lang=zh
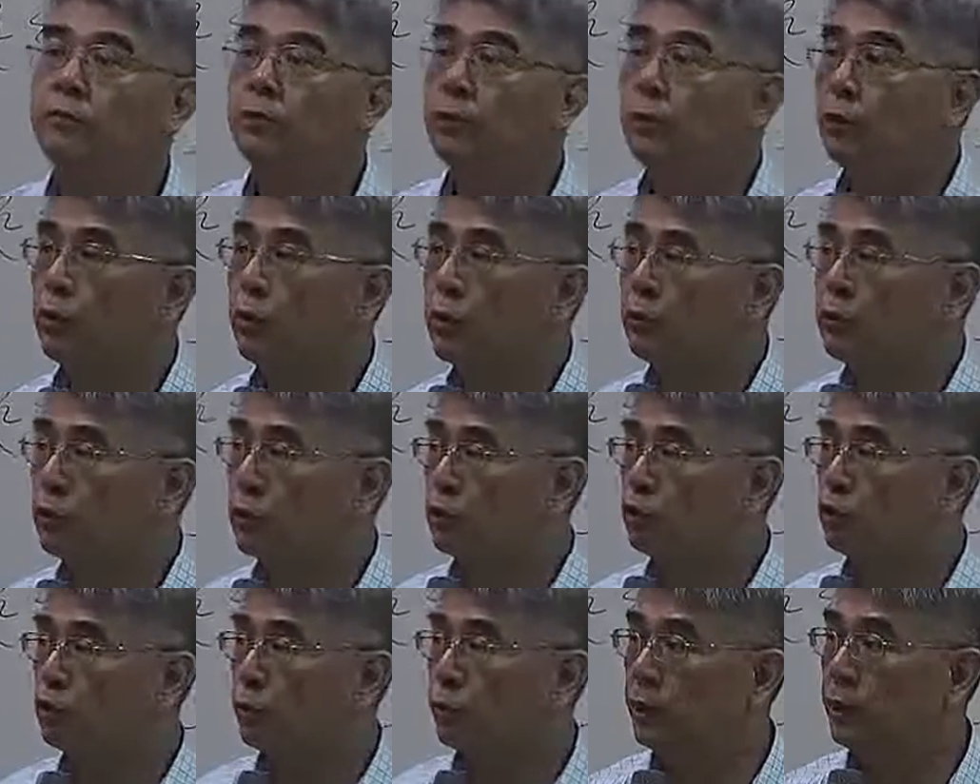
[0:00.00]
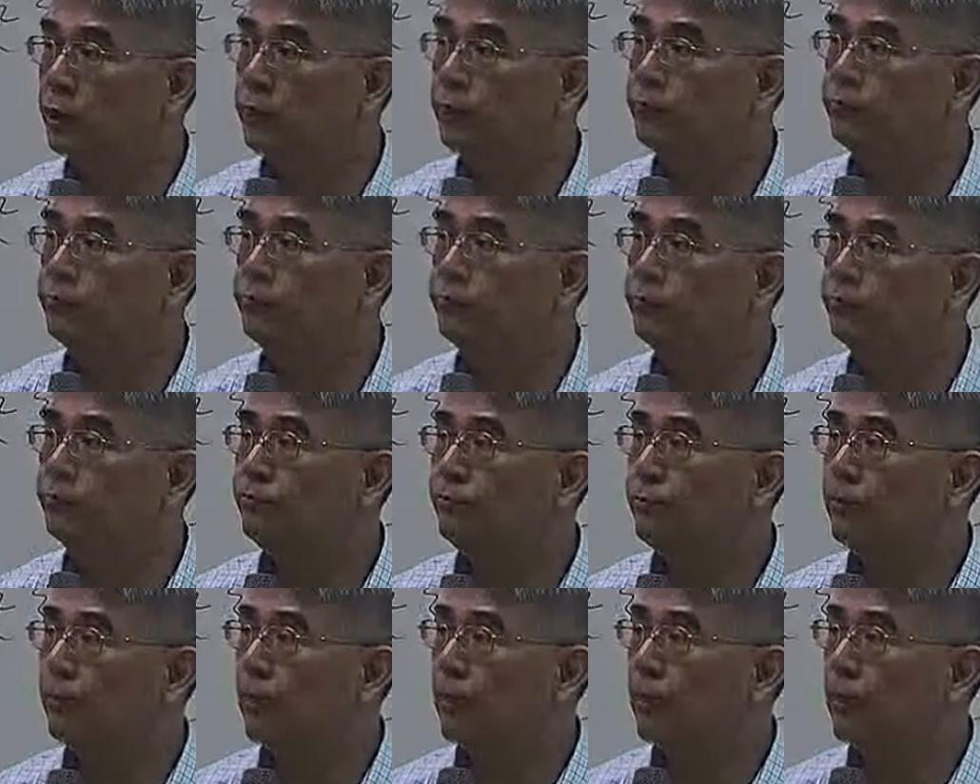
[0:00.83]
有关这个薯片
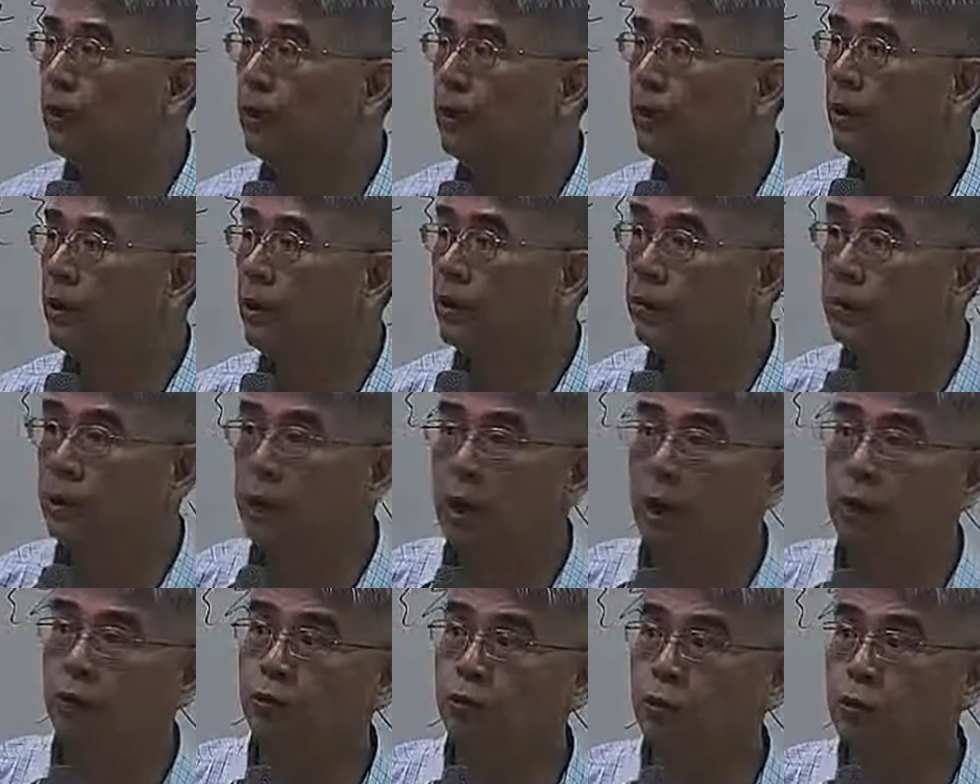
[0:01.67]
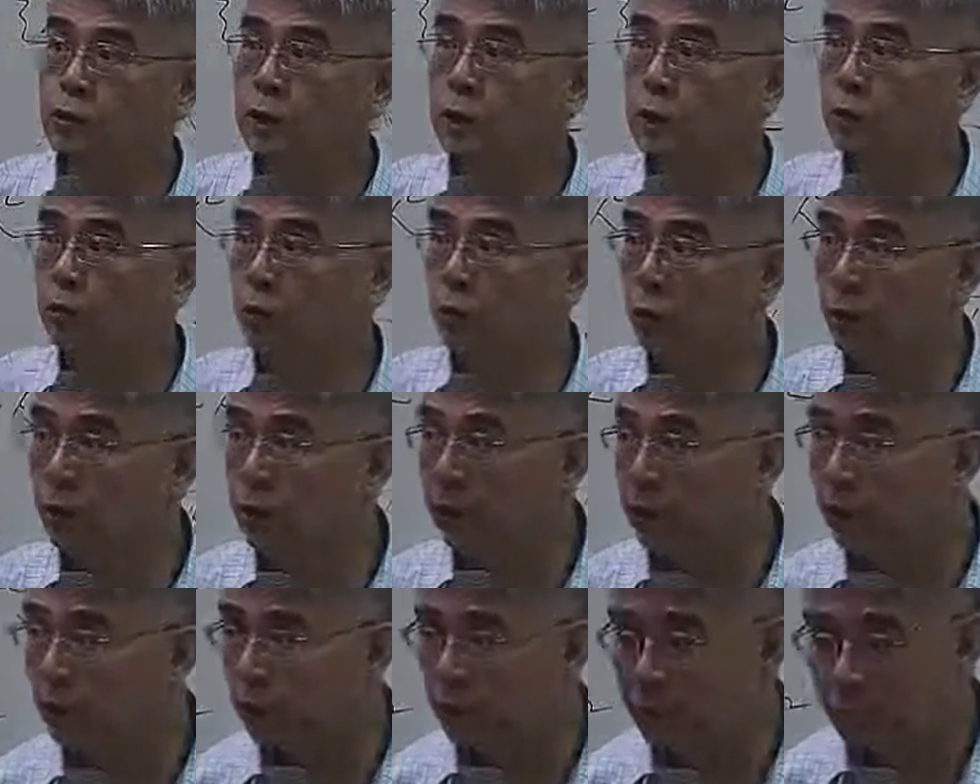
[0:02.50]
啊，说好多家就回
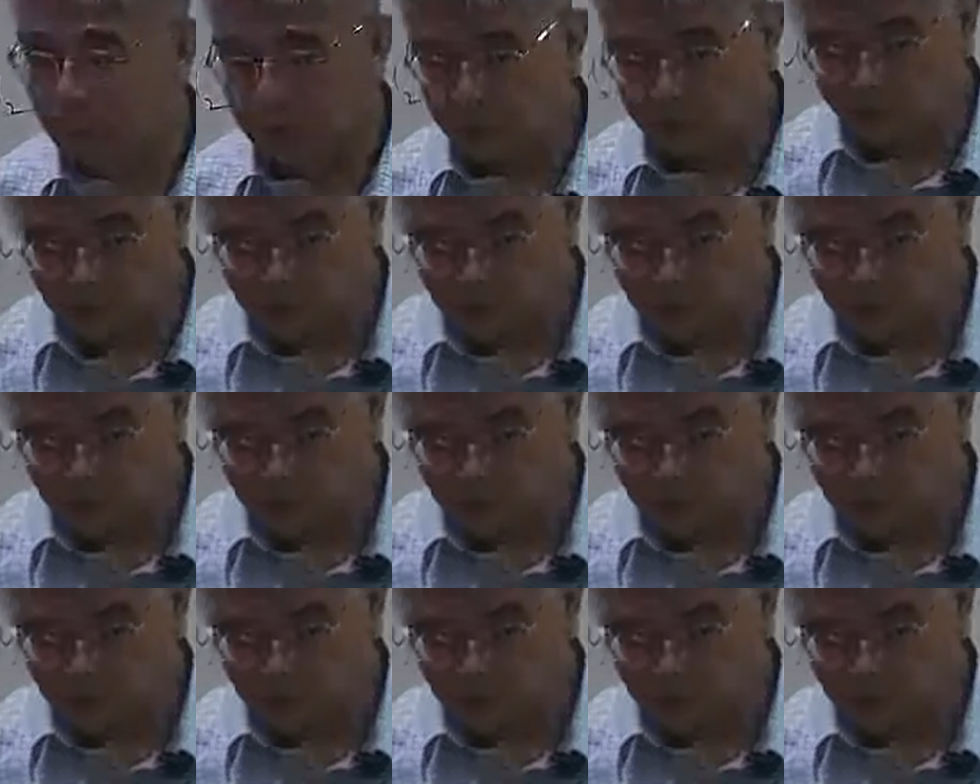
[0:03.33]
报了，好